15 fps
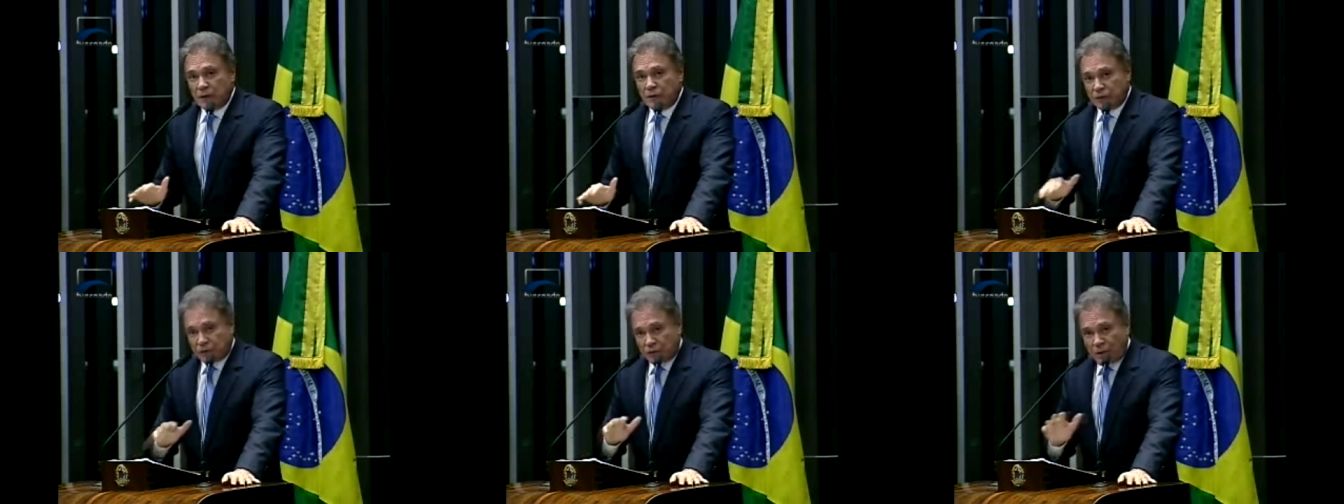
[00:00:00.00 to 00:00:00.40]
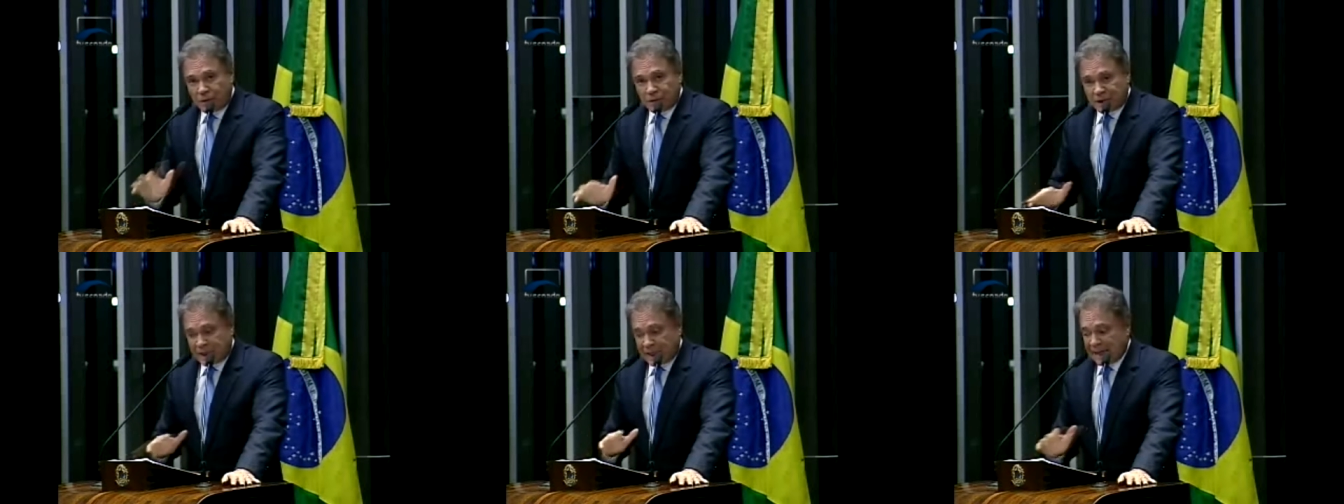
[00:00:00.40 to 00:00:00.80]
dos
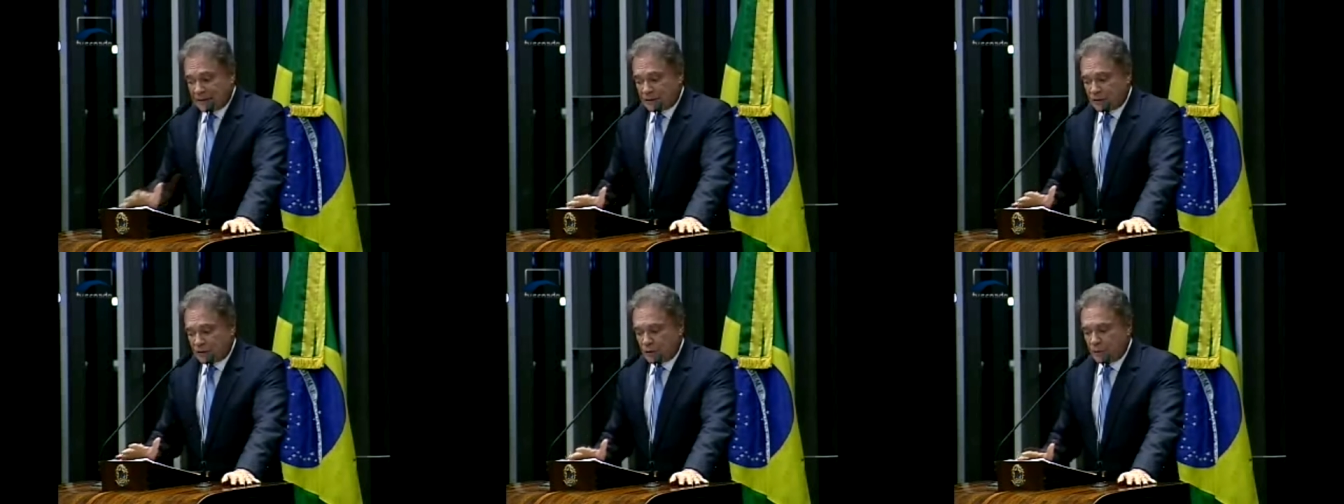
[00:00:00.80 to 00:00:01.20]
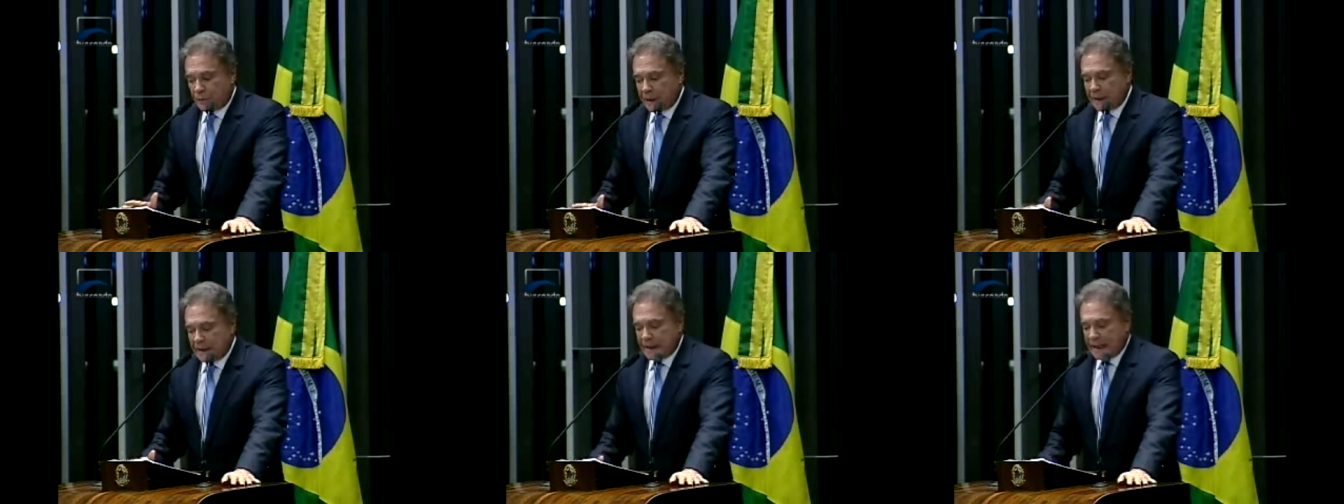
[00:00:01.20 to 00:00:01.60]
contratos do
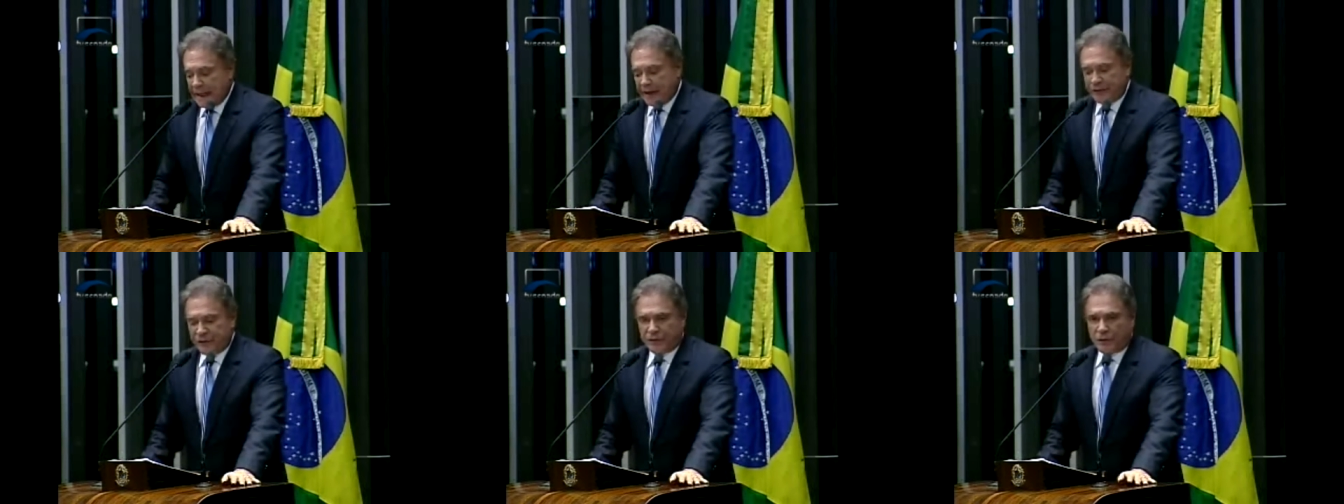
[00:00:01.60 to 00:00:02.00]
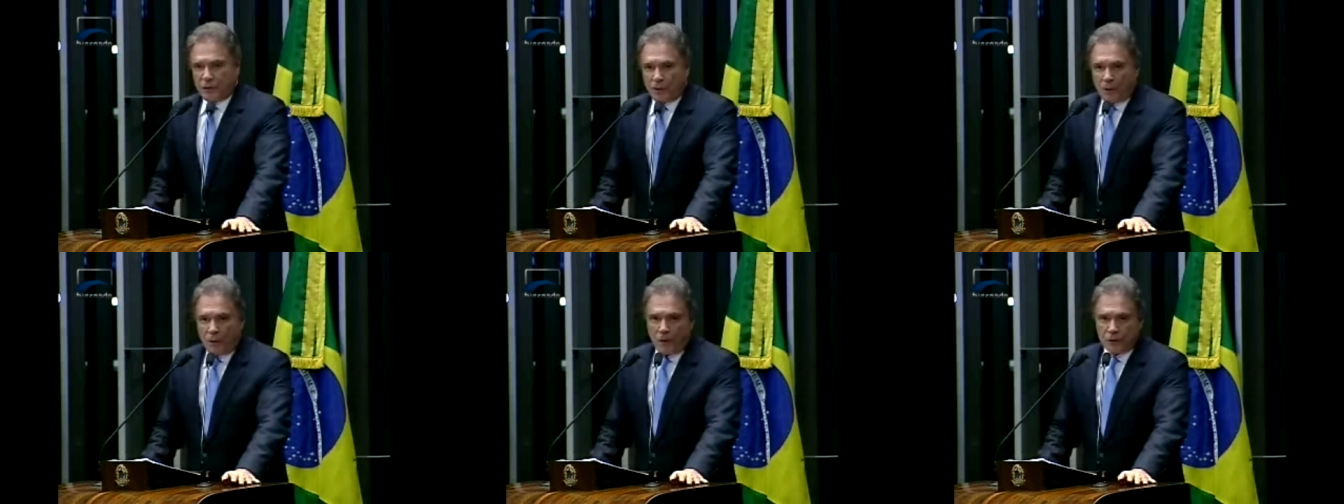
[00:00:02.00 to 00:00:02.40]
BNDES
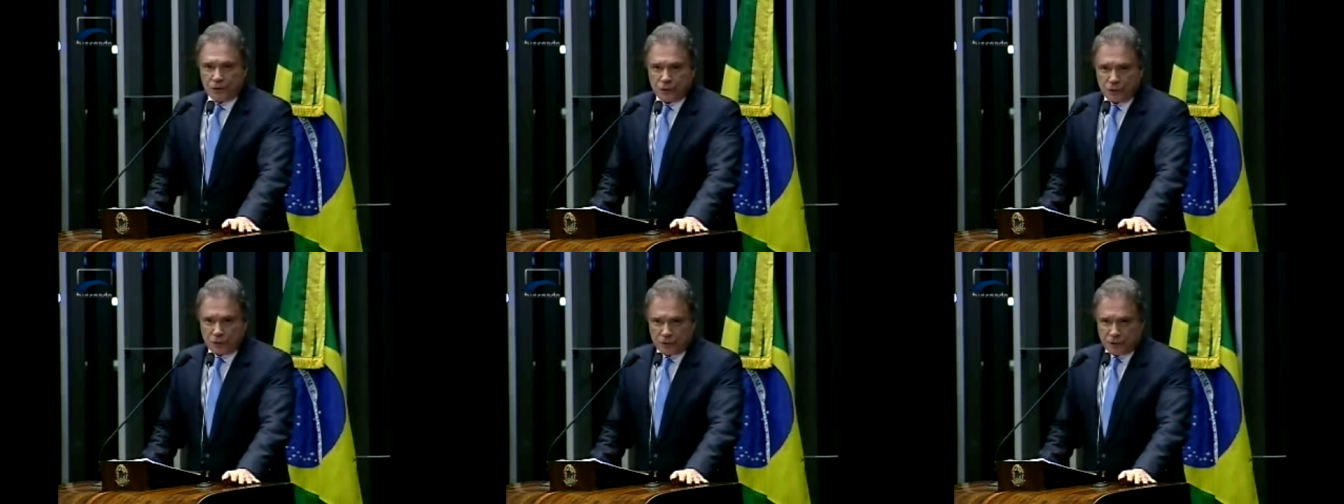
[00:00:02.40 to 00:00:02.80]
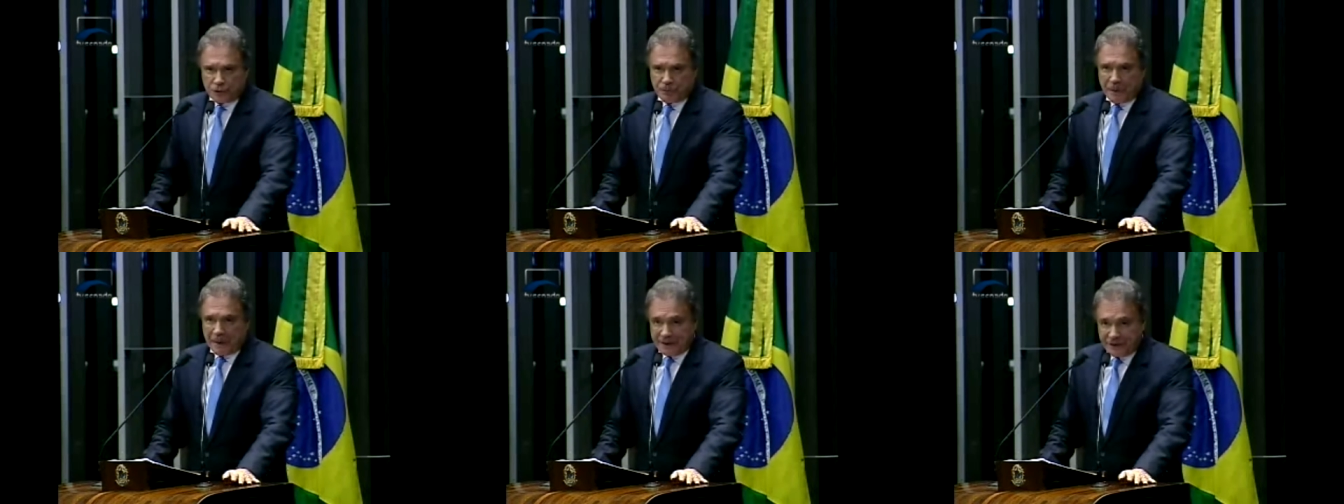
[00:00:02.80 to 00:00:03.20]
com
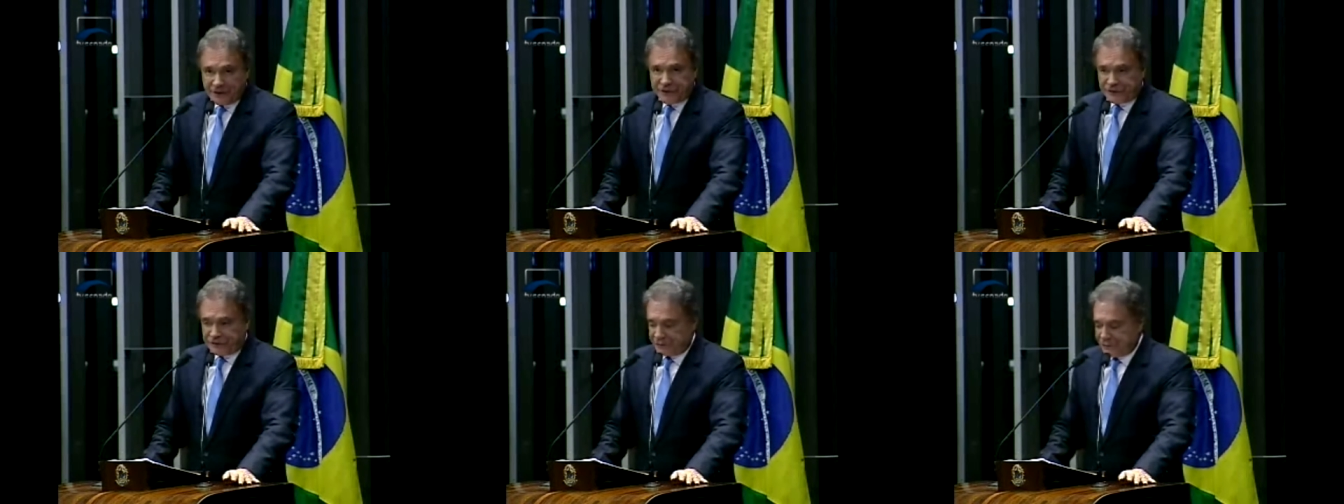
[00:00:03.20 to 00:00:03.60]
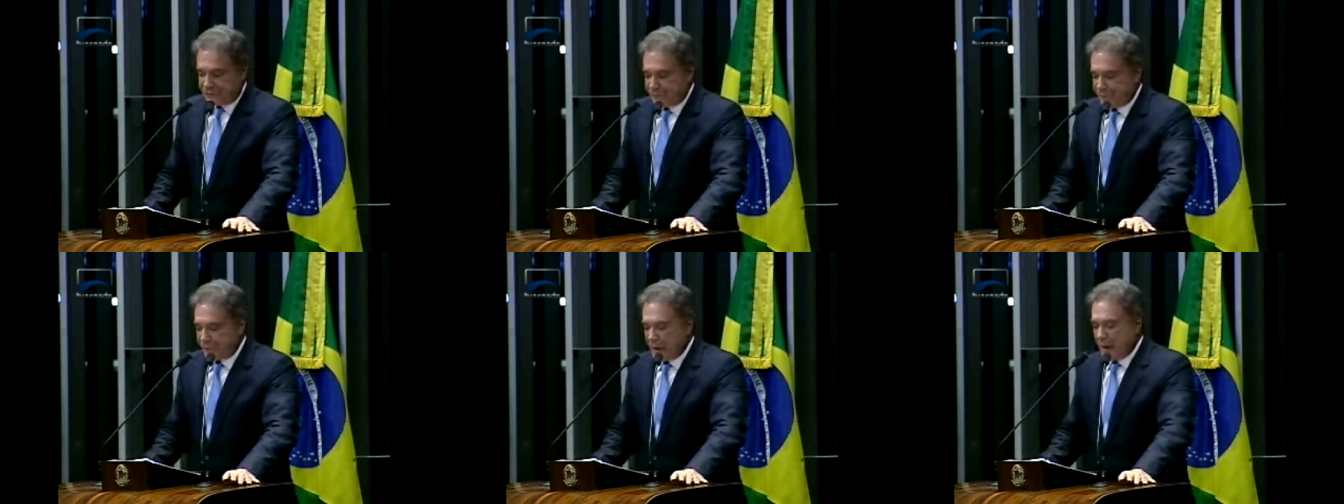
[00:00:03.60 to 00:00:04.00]
outros
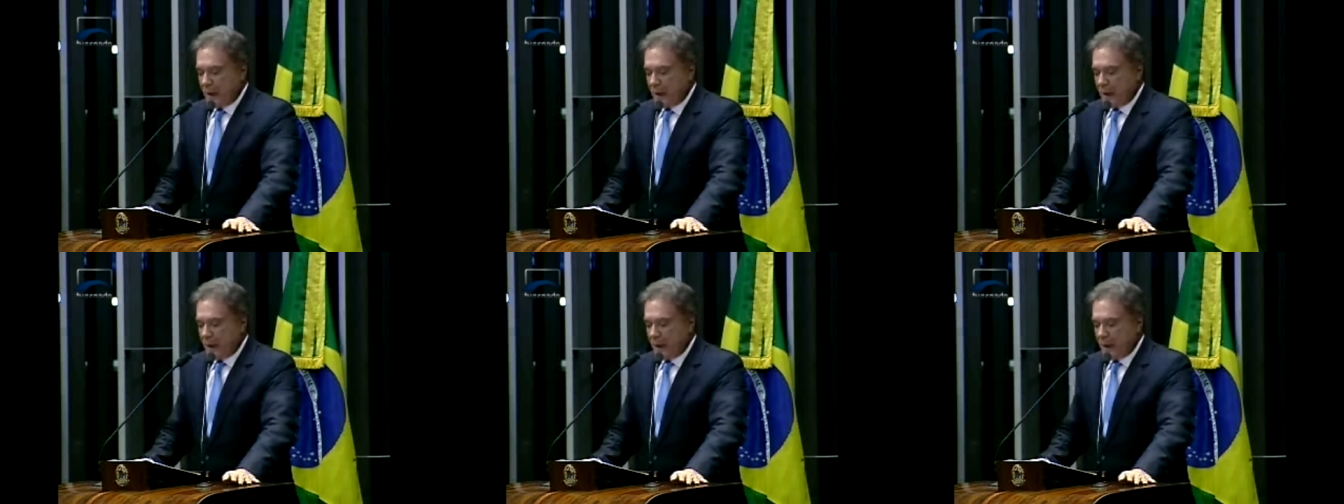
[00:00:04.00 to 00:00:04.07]
países,